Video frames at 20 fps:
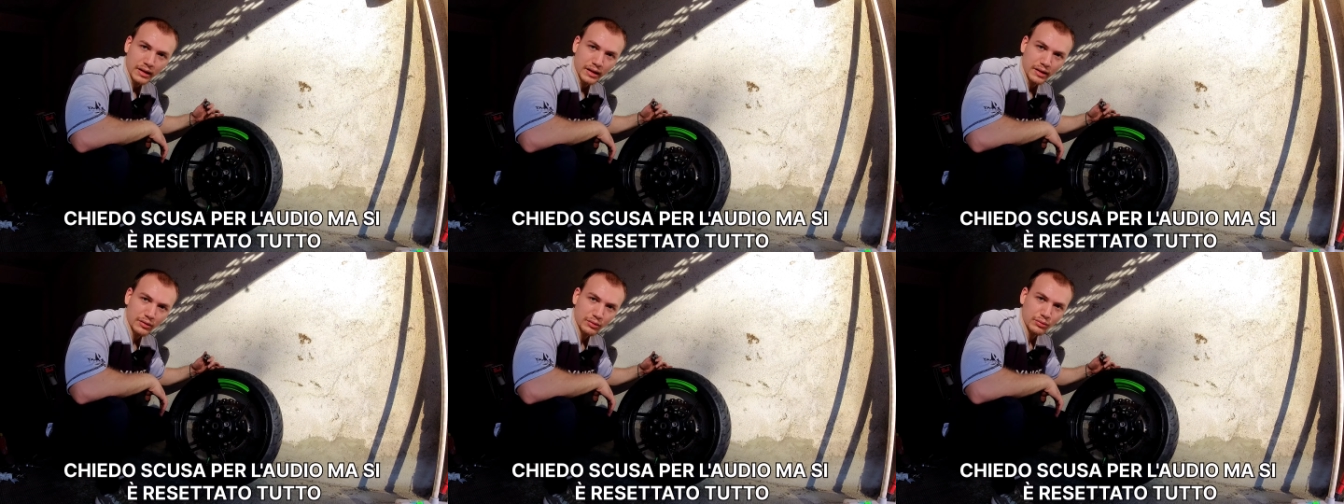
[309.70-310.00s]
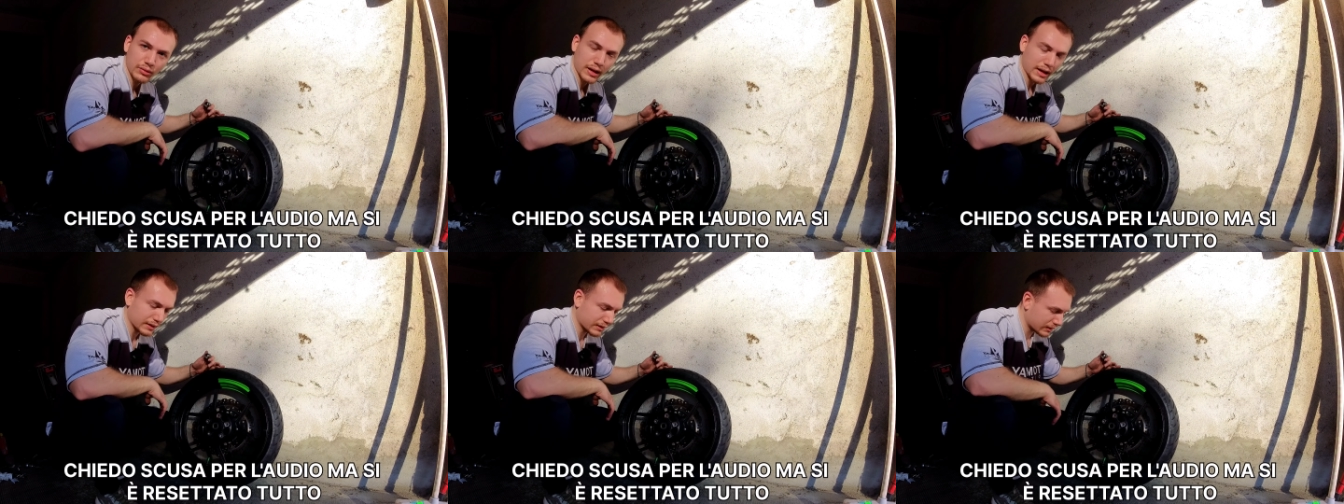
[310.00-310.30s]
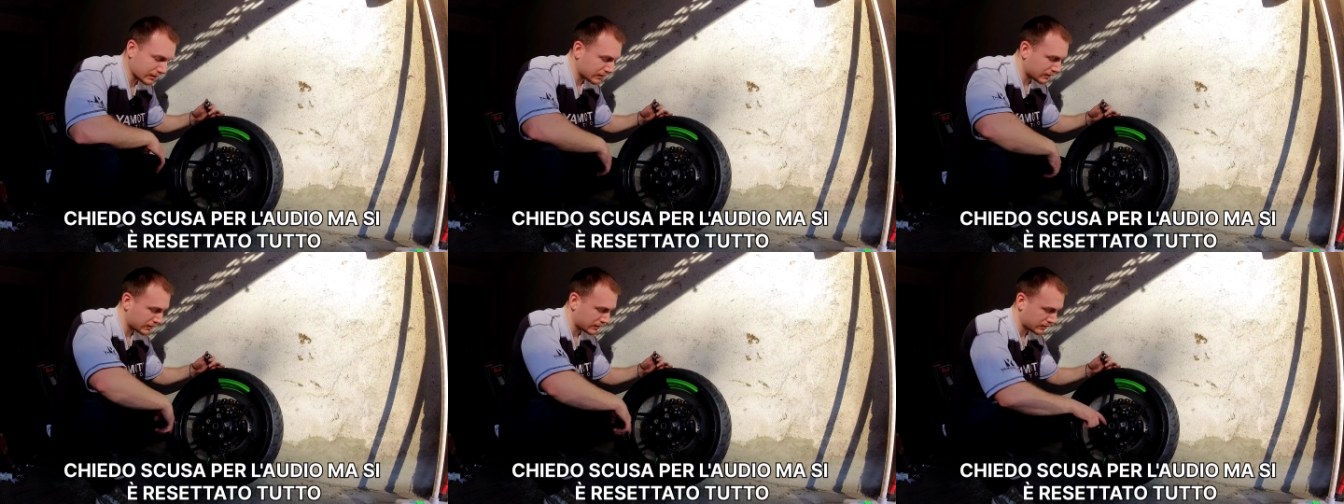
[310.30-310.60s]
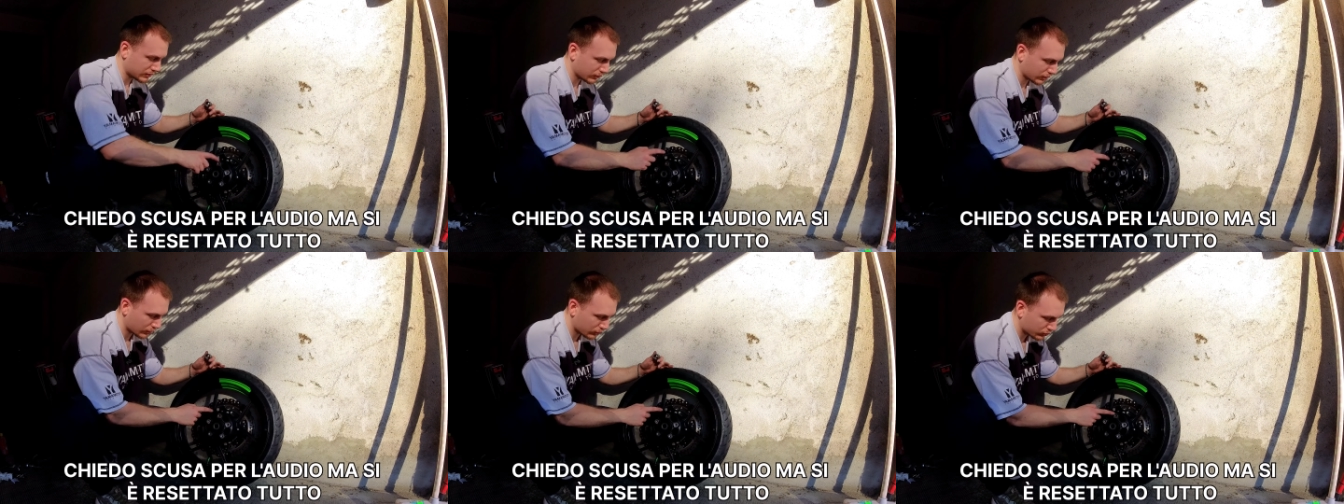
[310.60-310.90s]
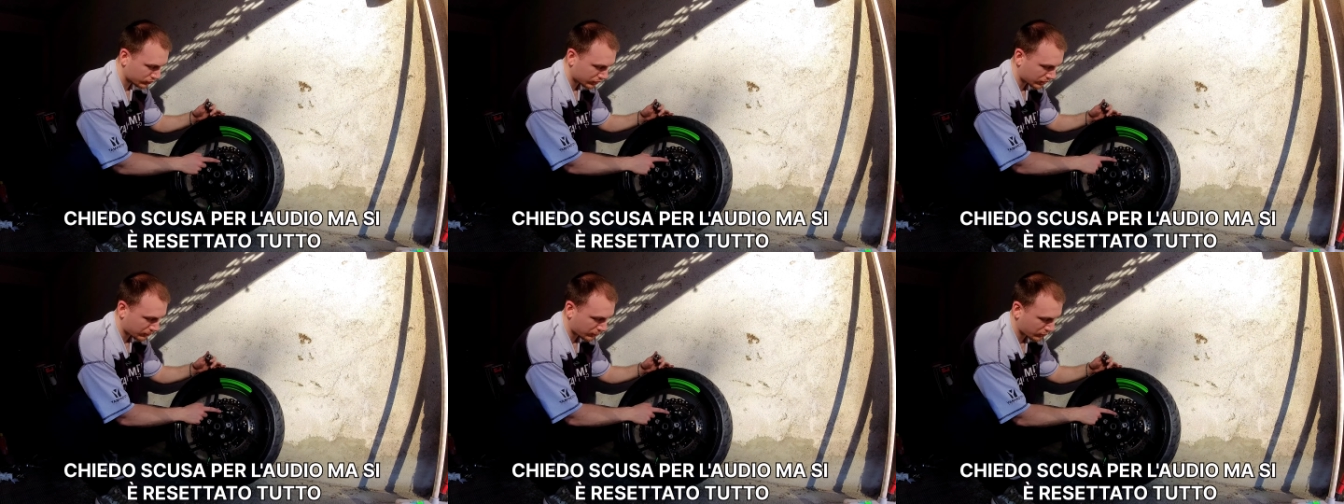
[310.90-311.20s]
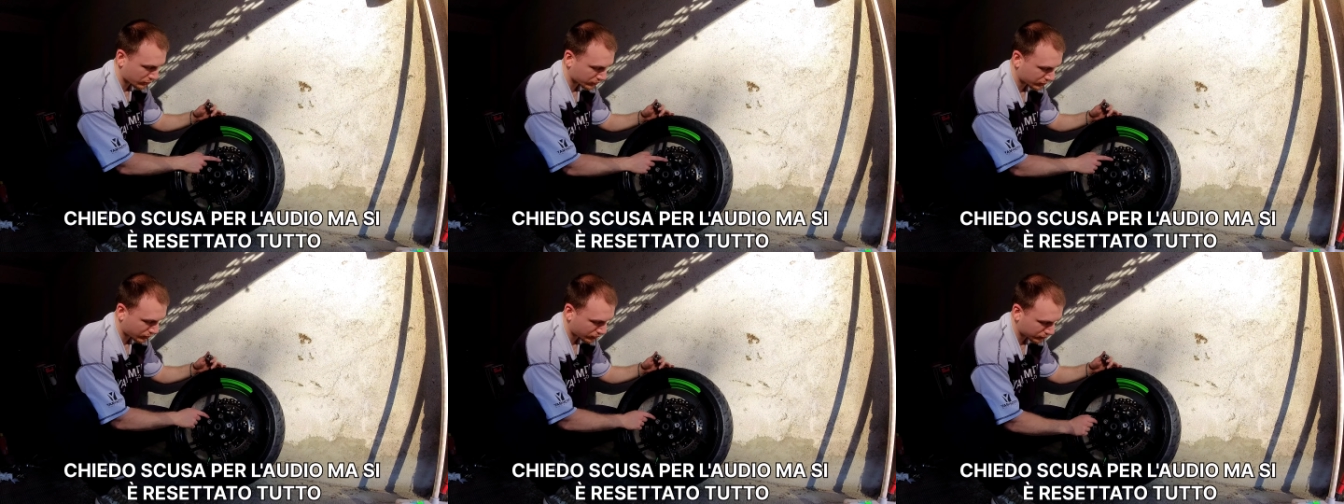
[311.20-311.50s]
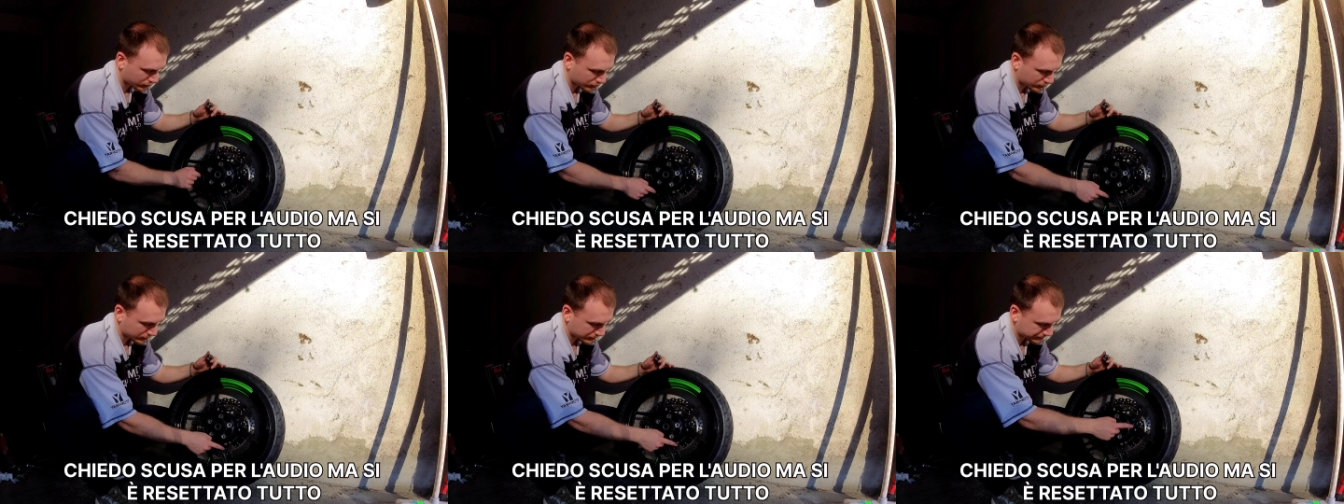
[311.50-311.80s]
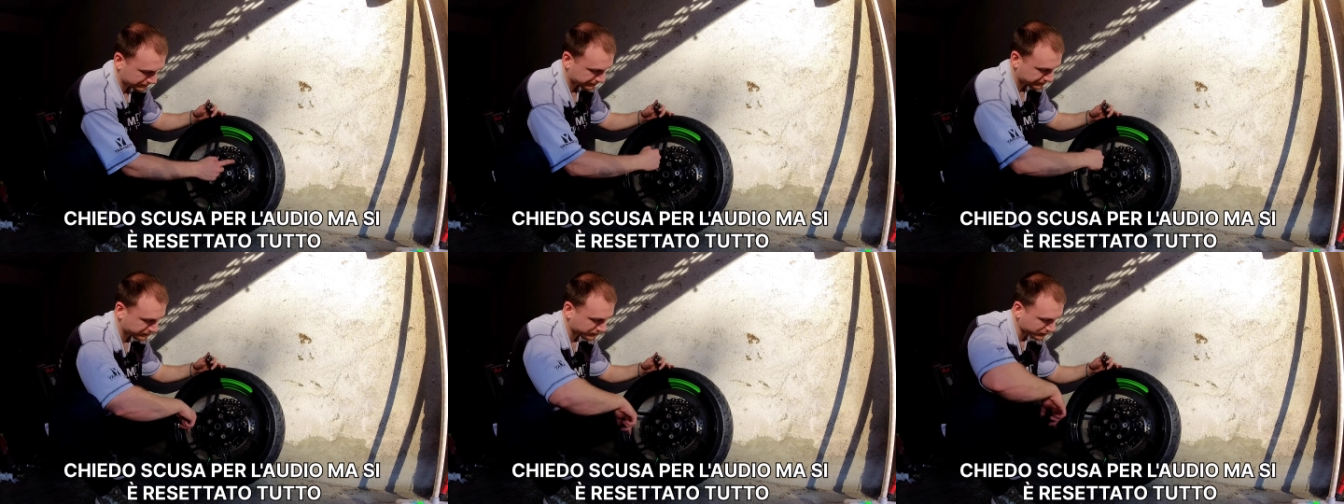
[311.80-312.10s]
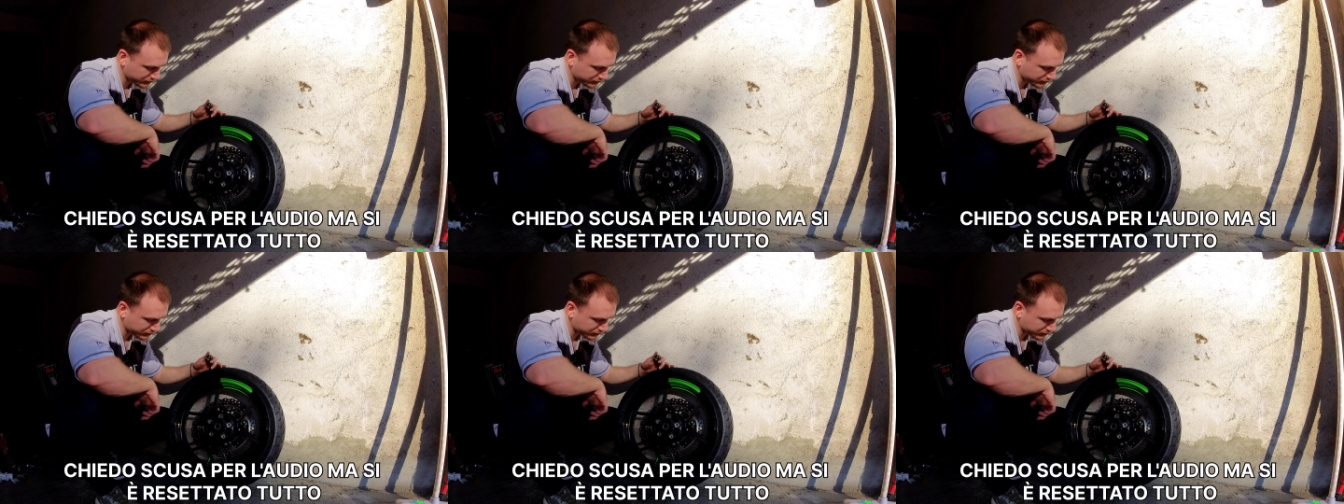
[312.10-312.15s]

che sudata allora uno l'abbiamo tolto